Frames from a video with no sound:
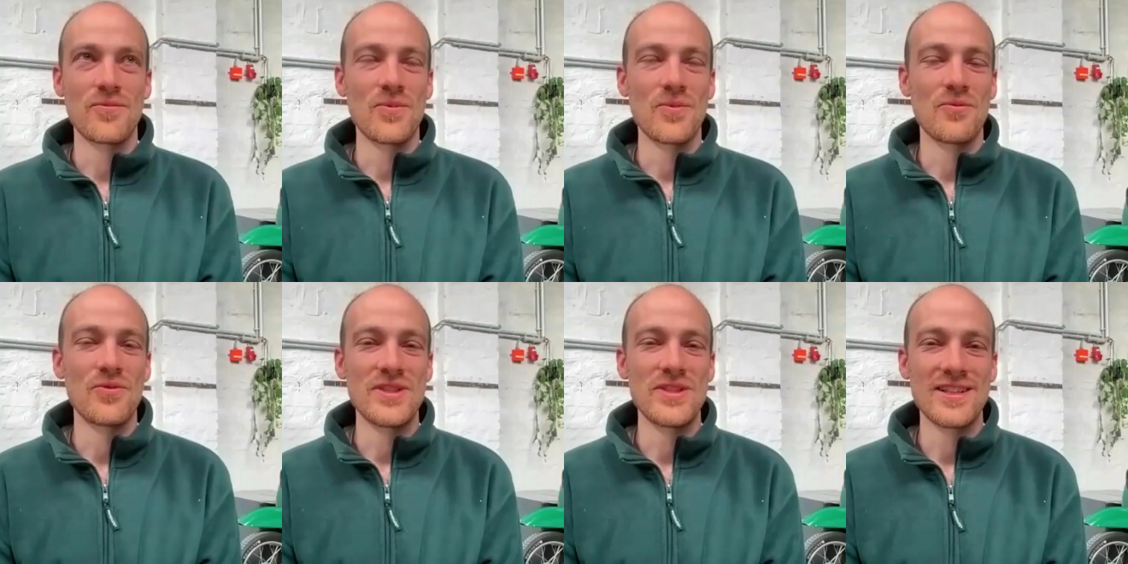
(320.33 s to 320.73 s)

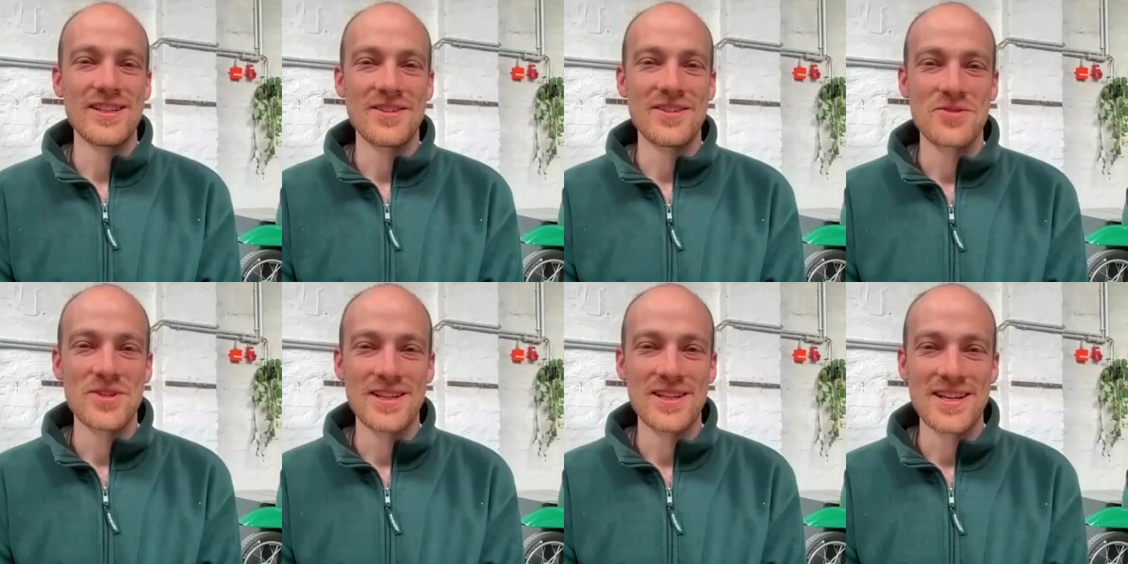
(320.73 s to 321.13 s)

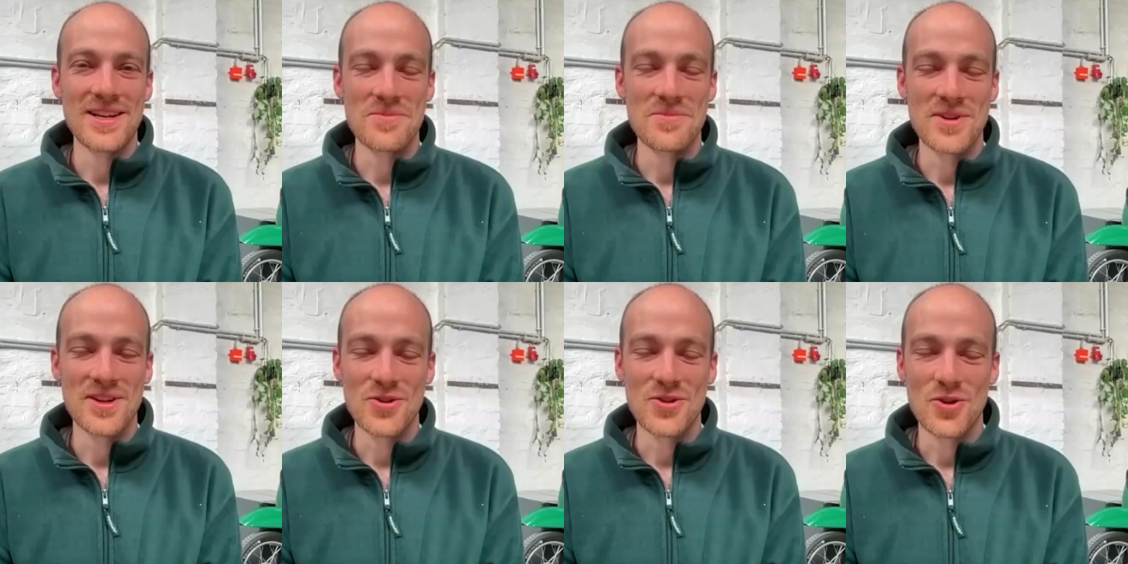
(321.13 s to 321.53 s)
wir, wir
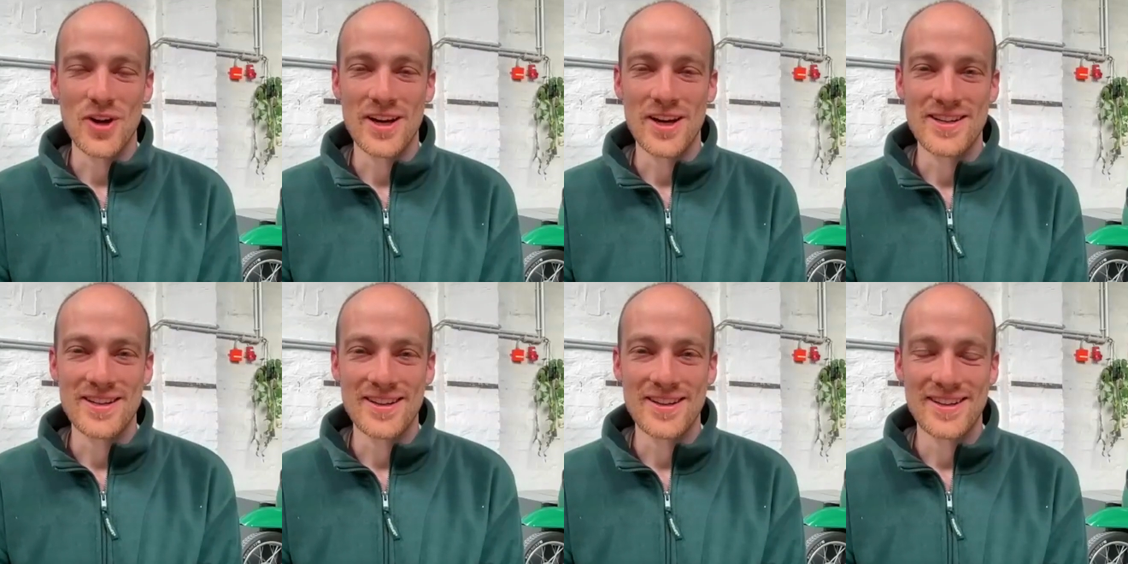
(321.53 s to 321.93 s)
leben ja noch
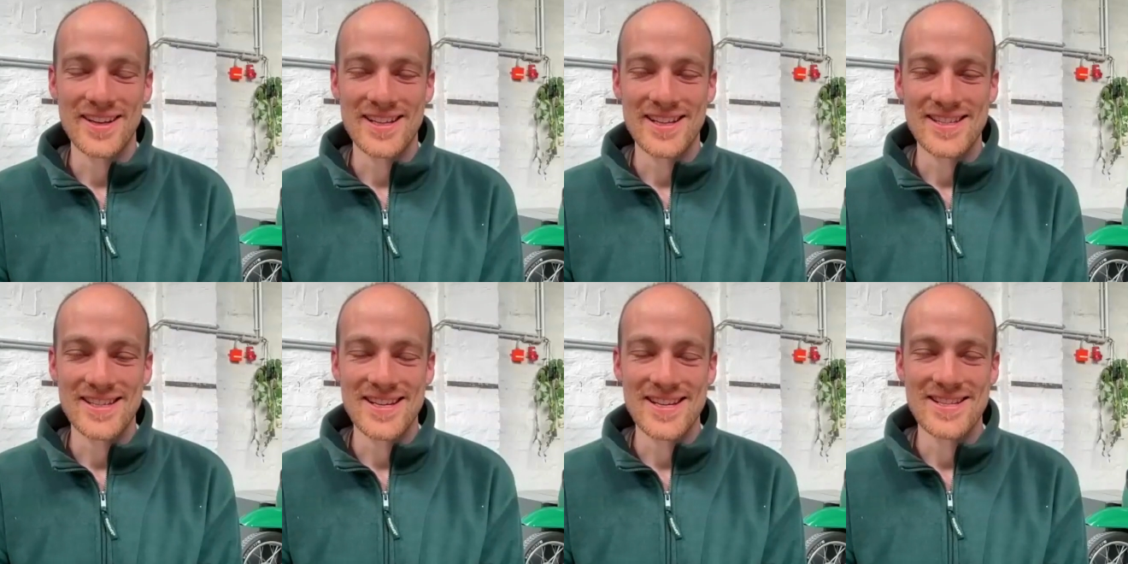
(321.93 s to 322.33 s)
ein
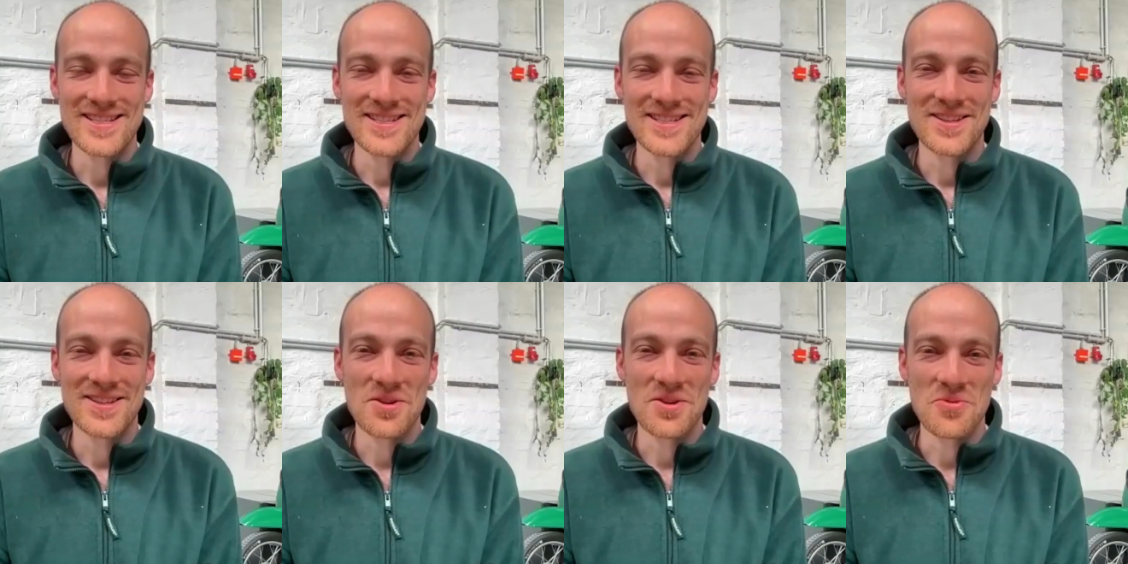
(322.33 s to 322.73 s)

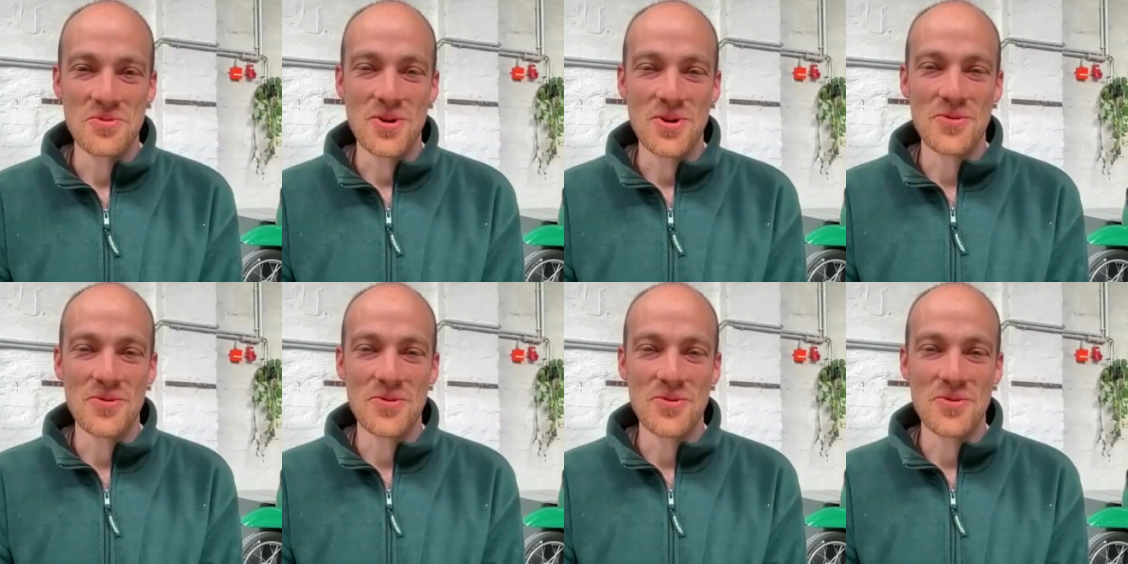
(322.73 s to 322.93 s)
Jahrzehnte auf,